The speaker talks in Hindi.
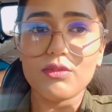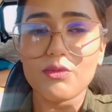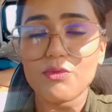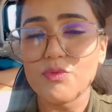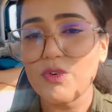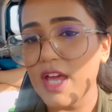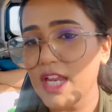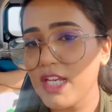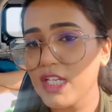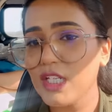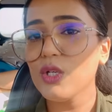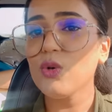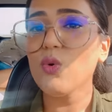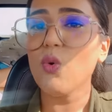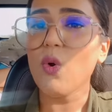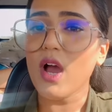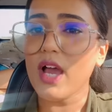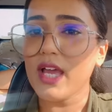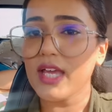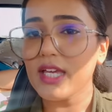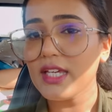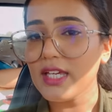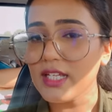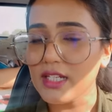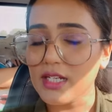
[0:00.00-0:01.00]
वैल्यू
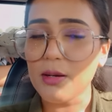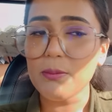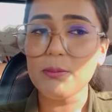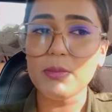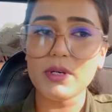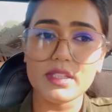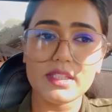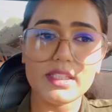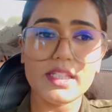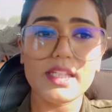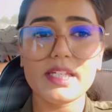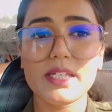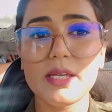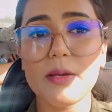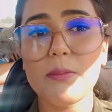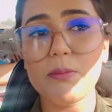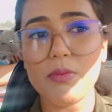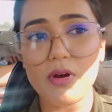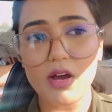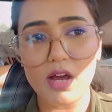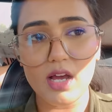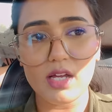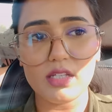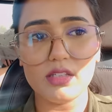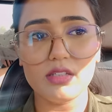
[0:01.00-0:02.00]
आएगी ना बनने के
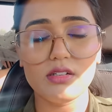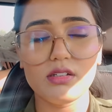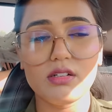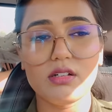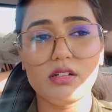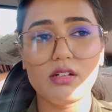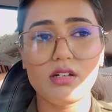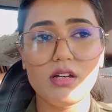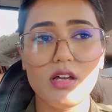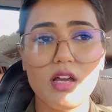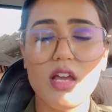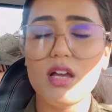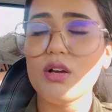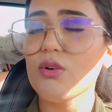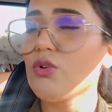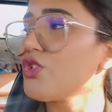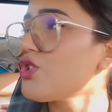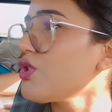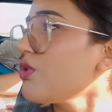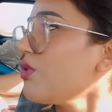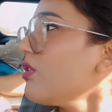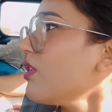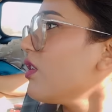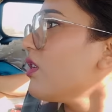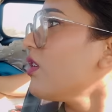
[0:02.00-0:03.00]
बाद
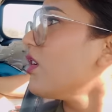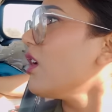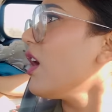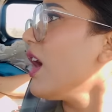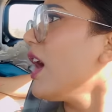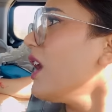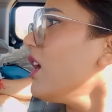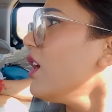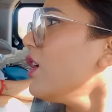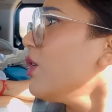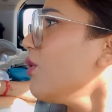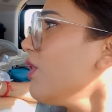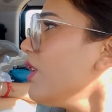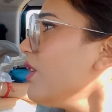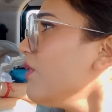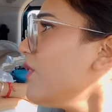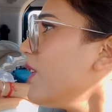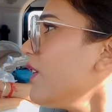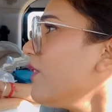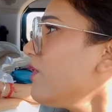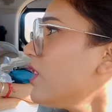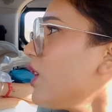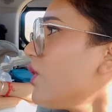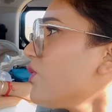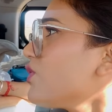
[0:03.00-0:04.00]
खुश है ना ट्वेंटी
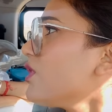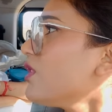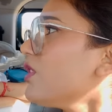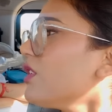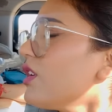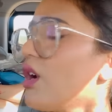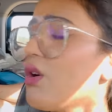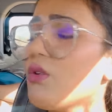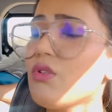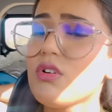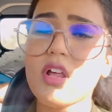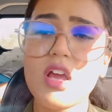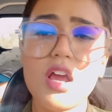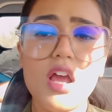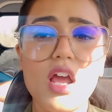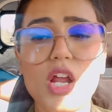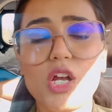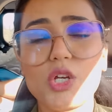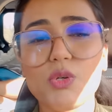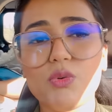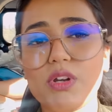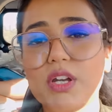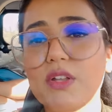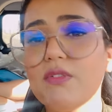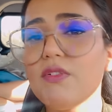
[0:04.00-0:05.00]
फाइव थाउजेंड अराउंड
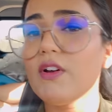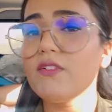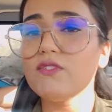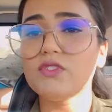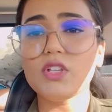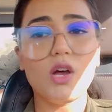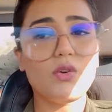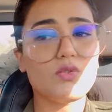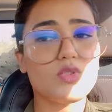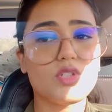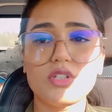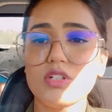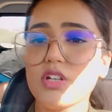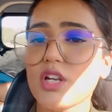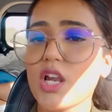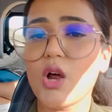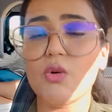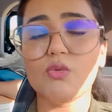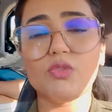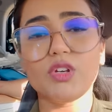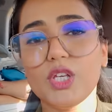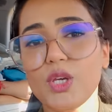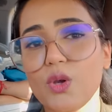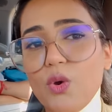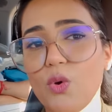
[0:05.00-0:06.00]
ट्वेंटी फाइव थाउजेंड
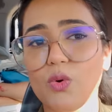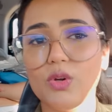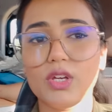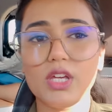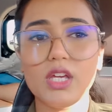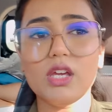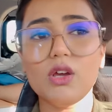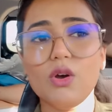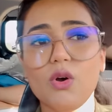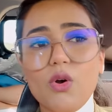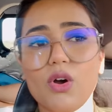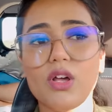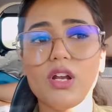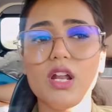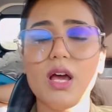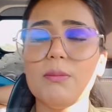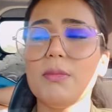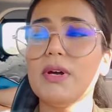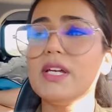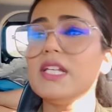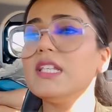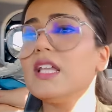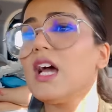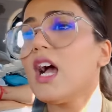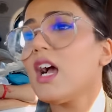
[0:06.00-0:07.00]
अराउंड की होगी और
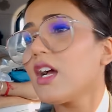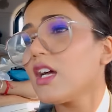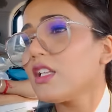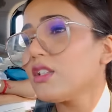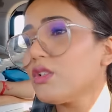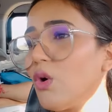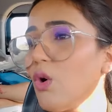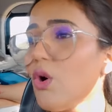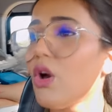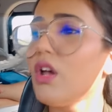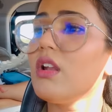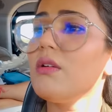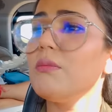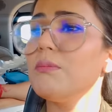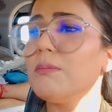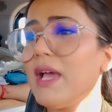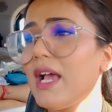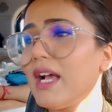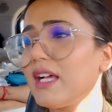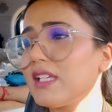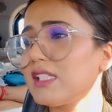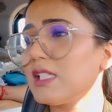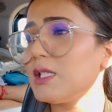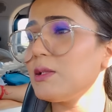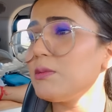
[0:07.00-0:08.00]
हमारी लागत और
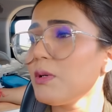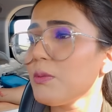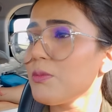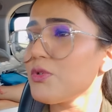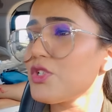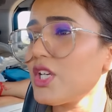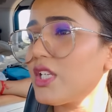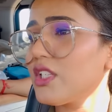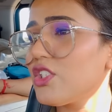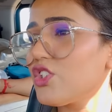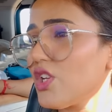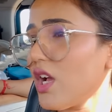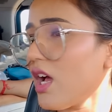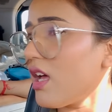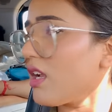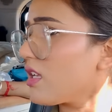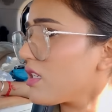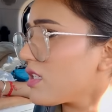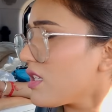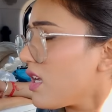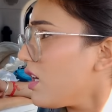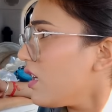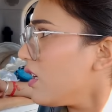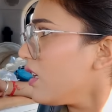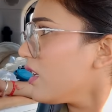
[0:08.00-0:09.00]
मैक्सिमम शायद चार
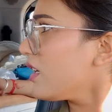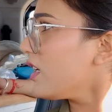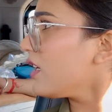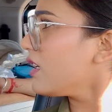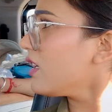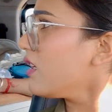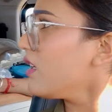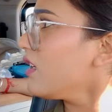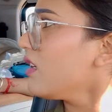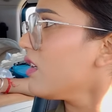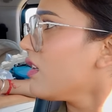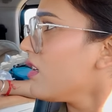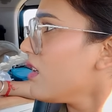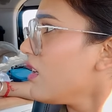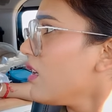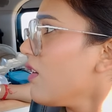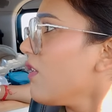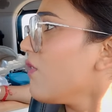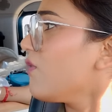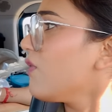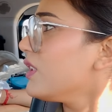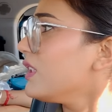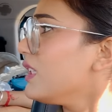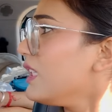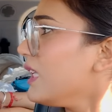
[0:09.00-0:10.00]
हजार लगेगी
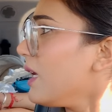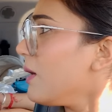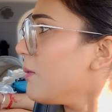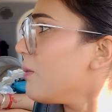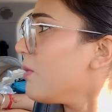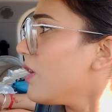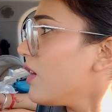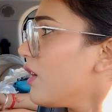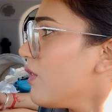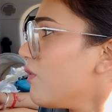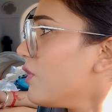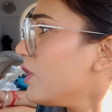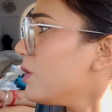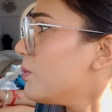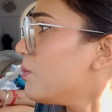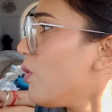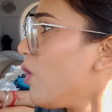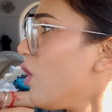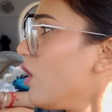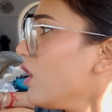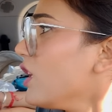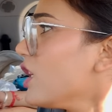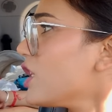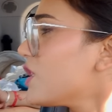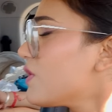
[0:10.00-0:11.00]
विद लेबर विद
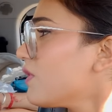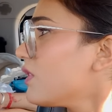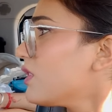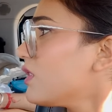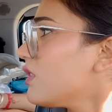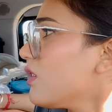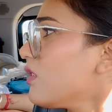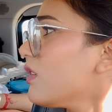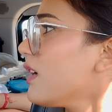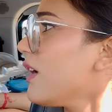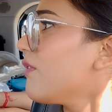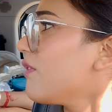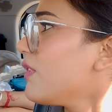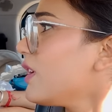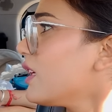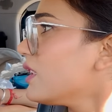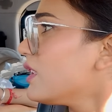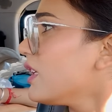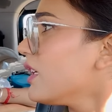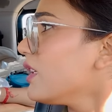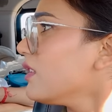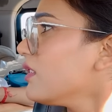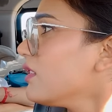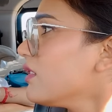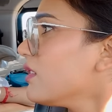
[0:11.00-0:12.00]
पॉलिश विद
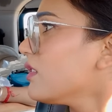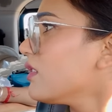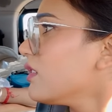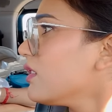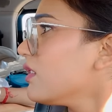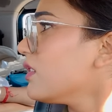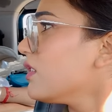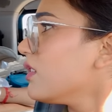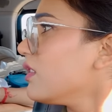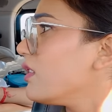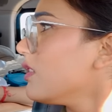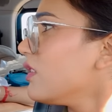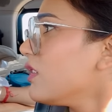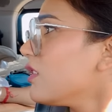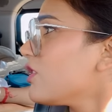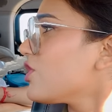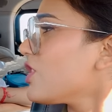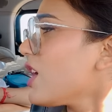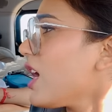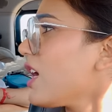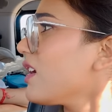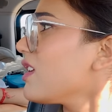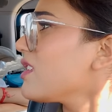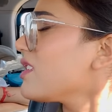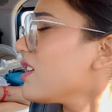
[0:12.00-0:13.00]
एवरीथिंग
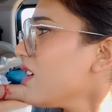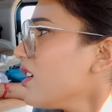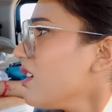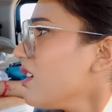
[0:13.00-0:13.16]
चार हजार